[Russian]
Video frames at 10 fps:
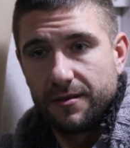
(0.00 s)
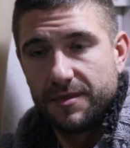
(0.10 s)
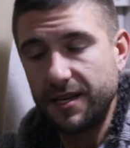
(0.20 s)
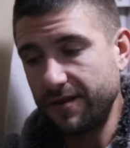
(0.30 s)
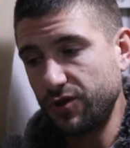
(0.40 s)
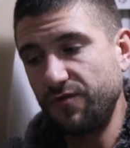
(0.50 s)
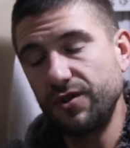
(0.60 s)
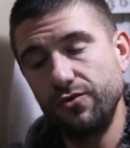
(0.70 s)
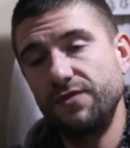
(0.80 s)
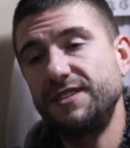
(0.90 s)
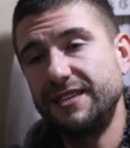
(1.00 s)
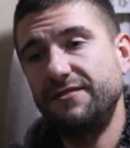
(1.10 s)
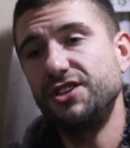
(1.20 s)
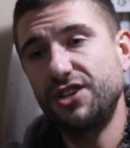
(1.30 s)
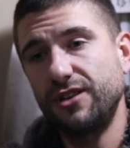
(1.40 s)
Мне главное, что вернули все
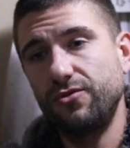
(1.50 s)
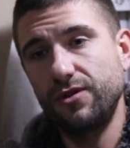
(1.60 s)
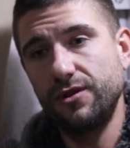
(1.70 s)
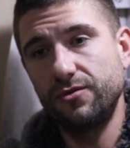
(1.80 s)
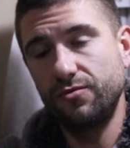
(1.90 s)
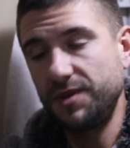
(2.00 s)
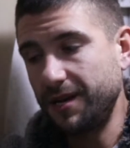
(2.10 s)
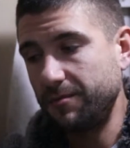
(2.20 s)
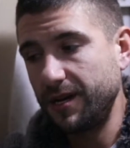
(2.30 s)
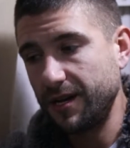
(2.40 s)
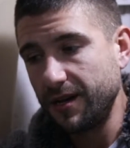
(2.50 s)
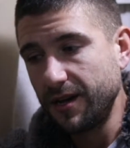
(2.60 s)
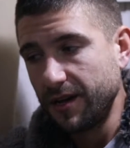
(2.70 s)
те вещи, которые у меня были